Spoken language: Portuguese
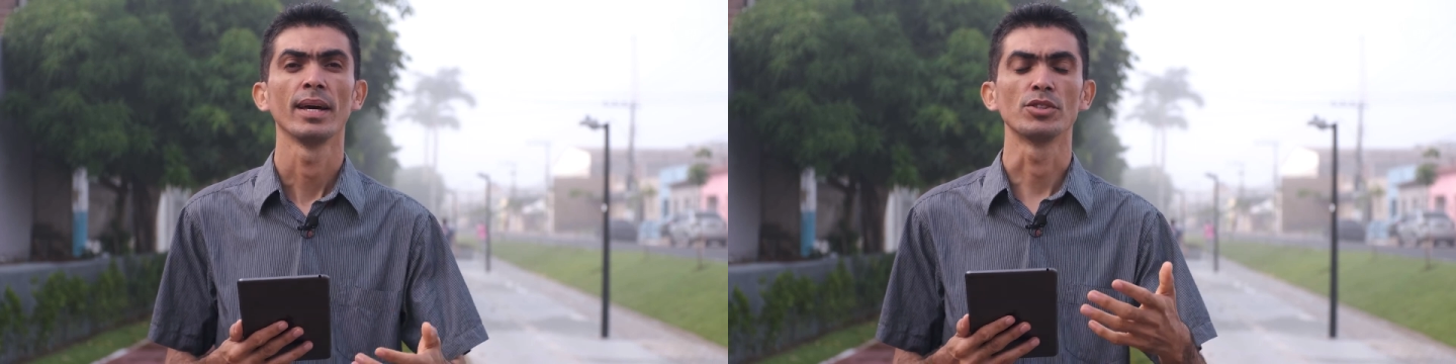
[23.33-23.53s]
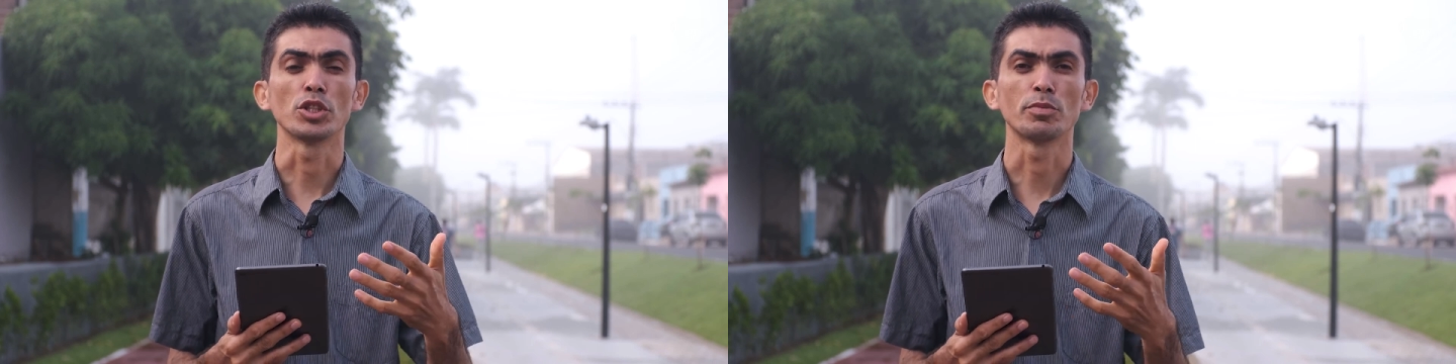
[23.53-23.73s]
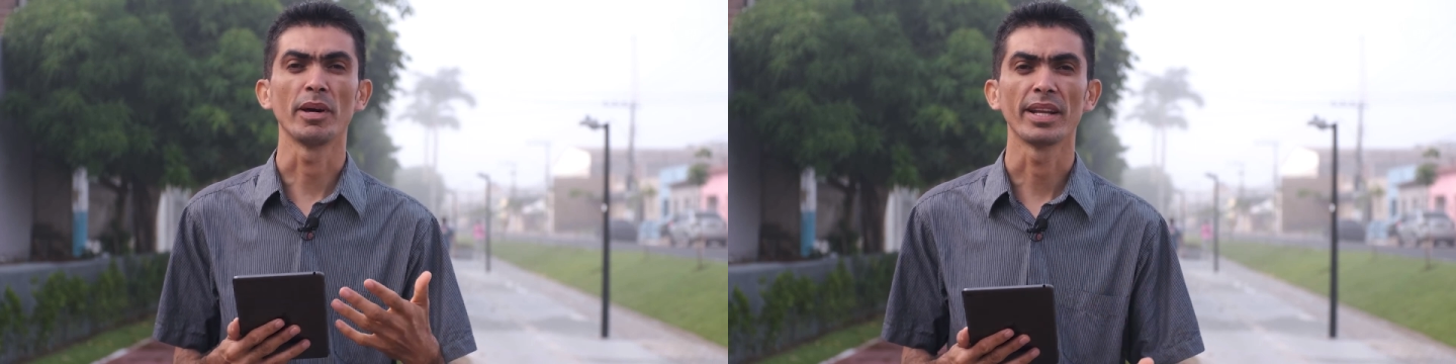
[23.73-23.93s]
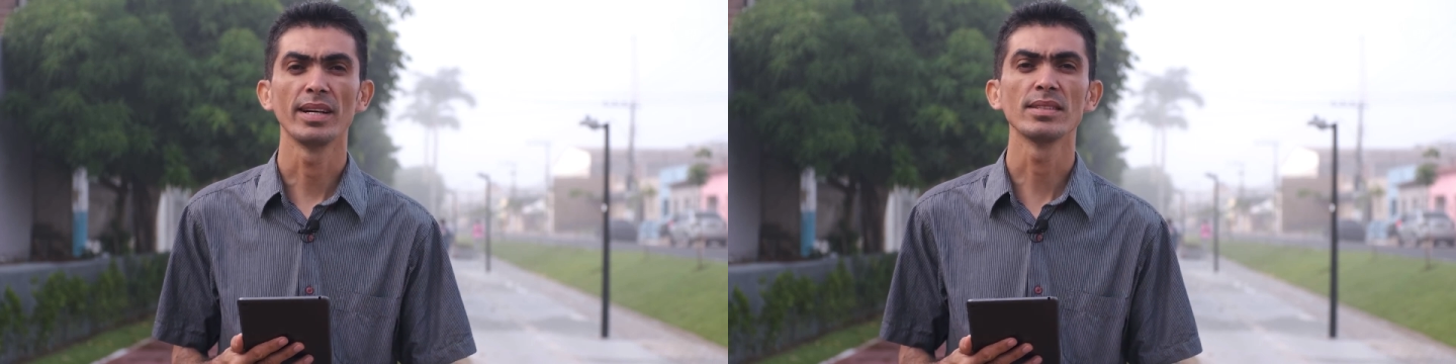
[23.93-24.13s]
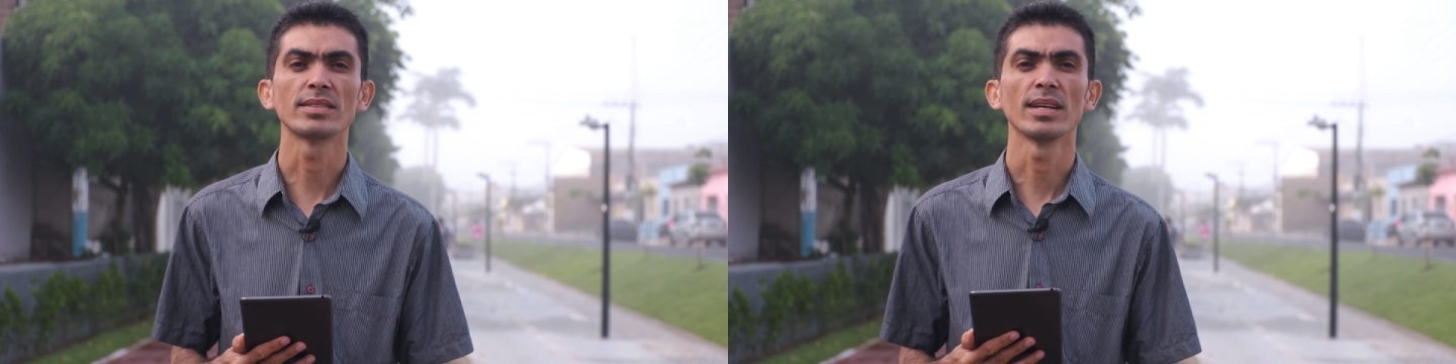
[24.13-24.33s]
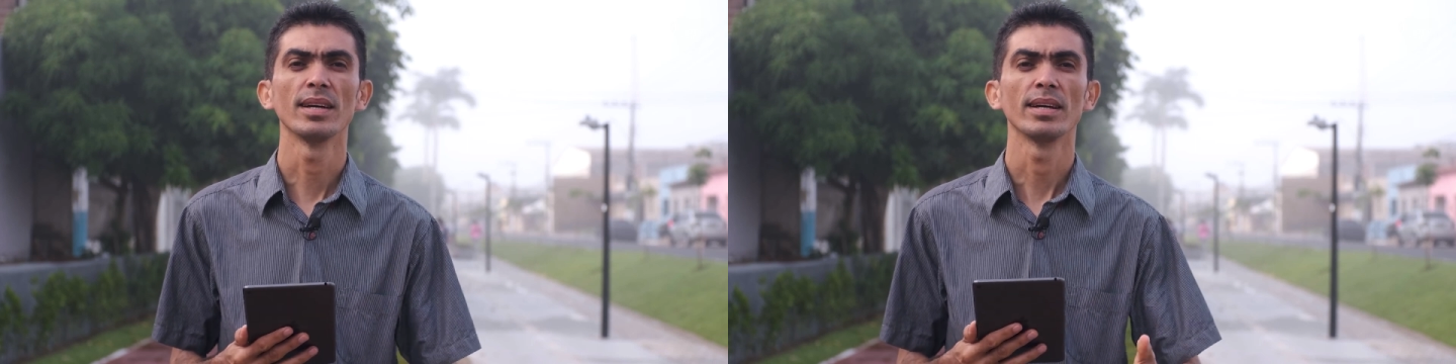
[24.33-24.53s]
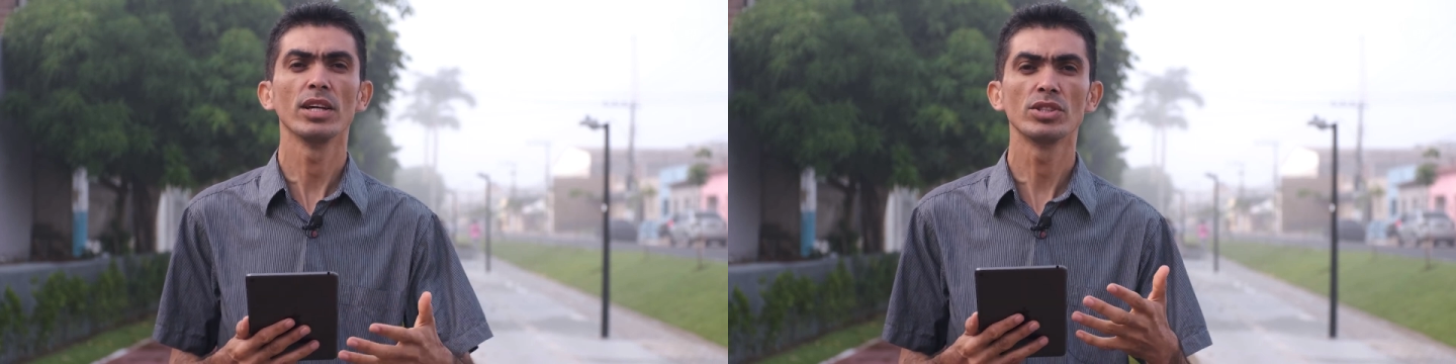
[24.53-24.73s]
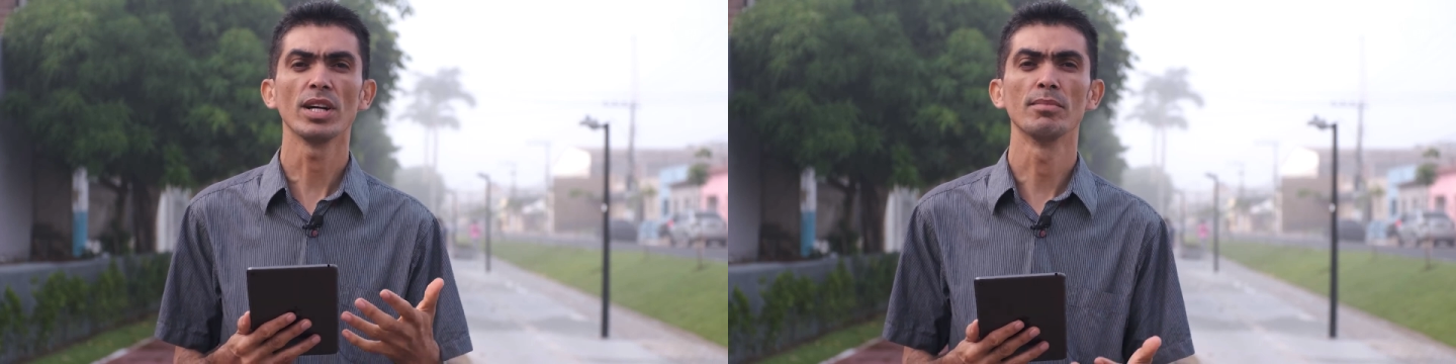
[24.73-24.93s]
de esperança
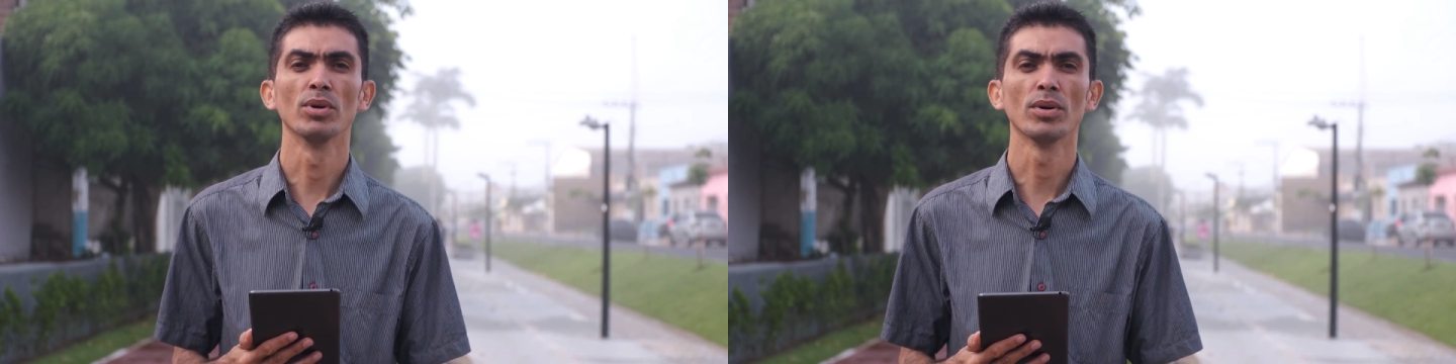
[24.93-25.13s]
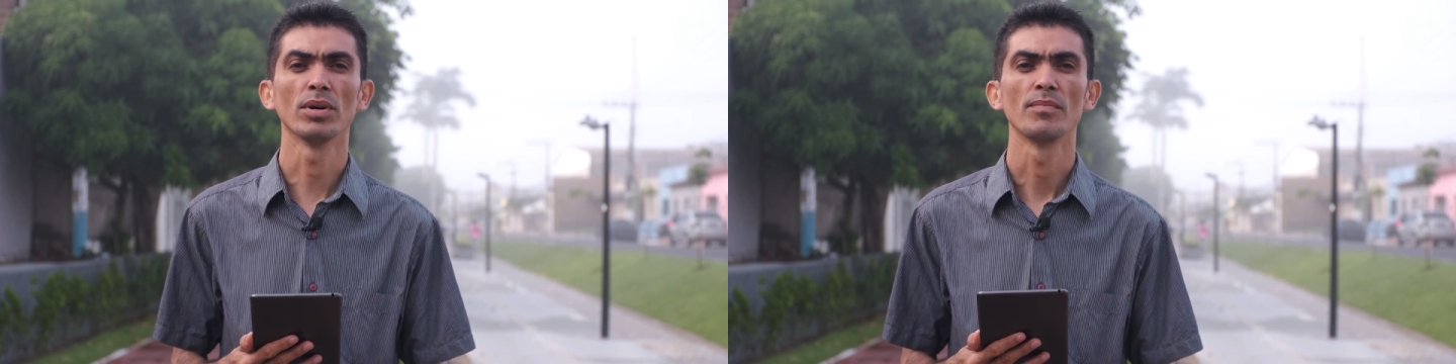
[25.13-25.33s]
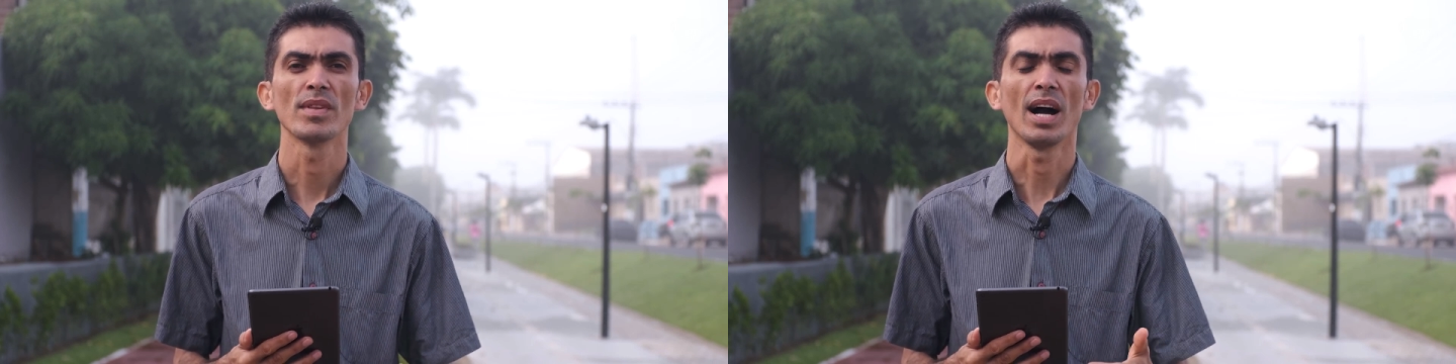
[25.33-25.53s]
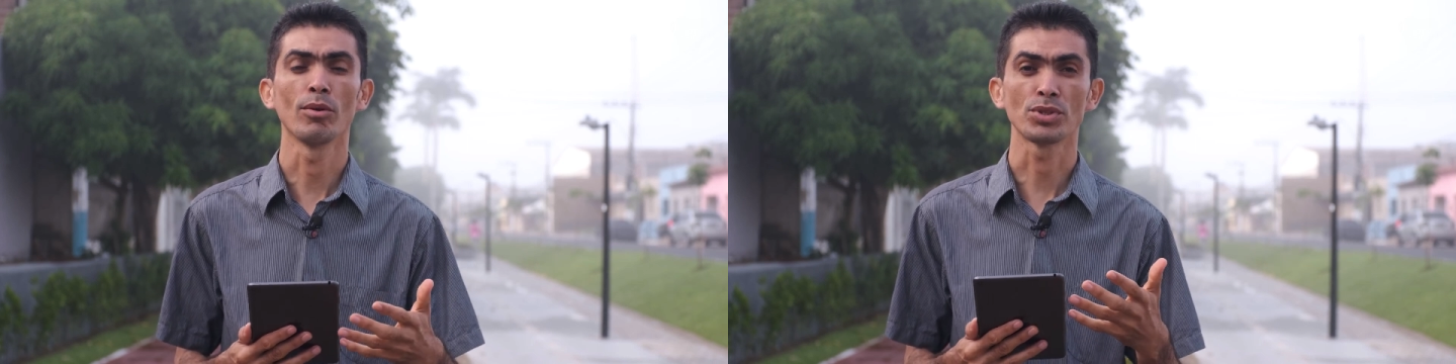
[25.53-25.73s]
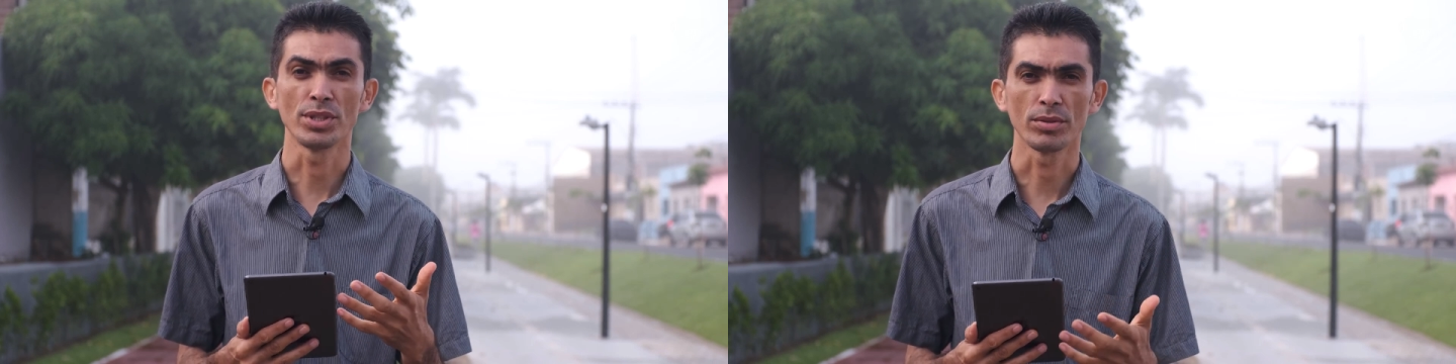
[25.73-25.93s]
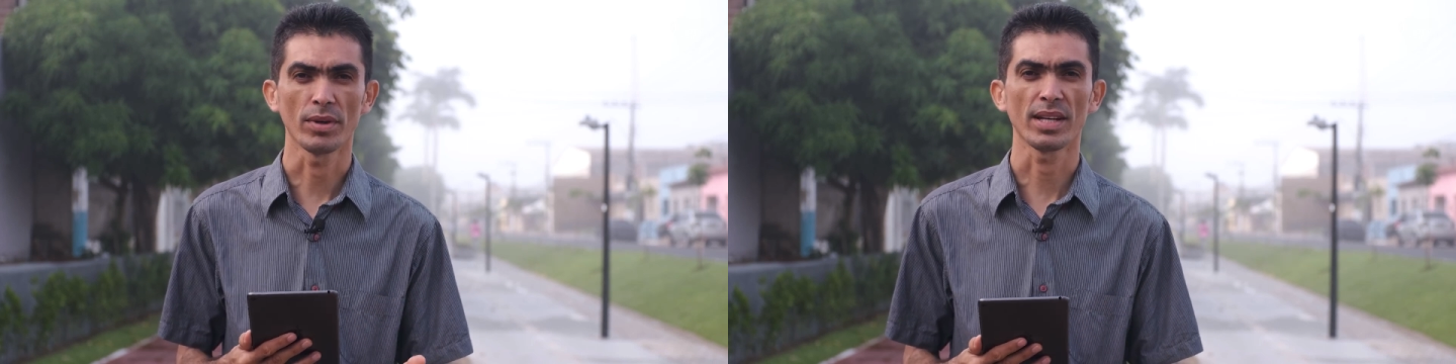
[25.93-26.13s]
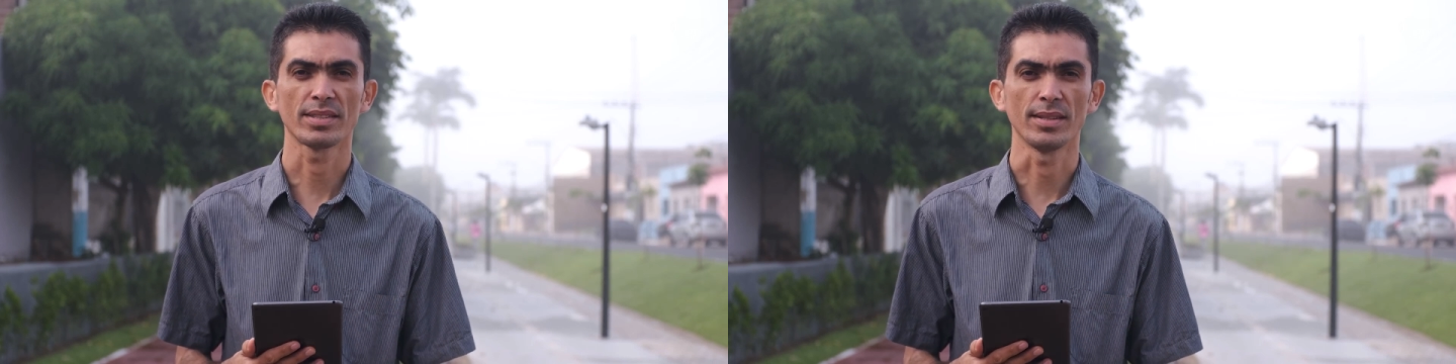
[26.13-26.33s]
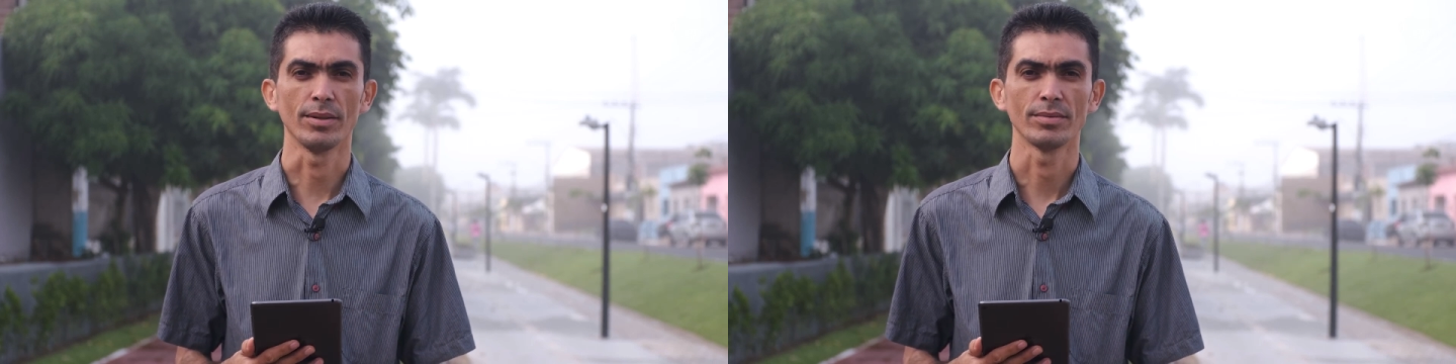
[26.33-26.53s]
e de amor ao seu
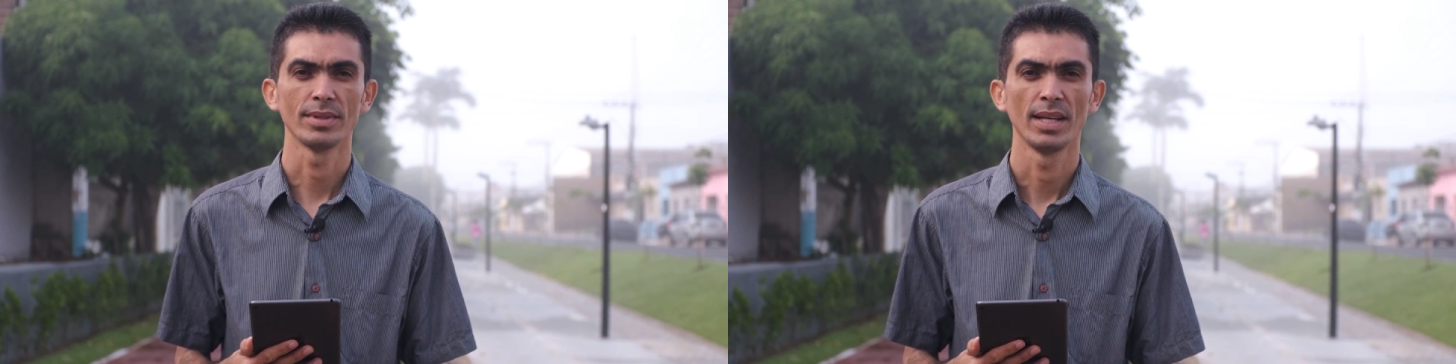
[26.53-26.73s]
coração.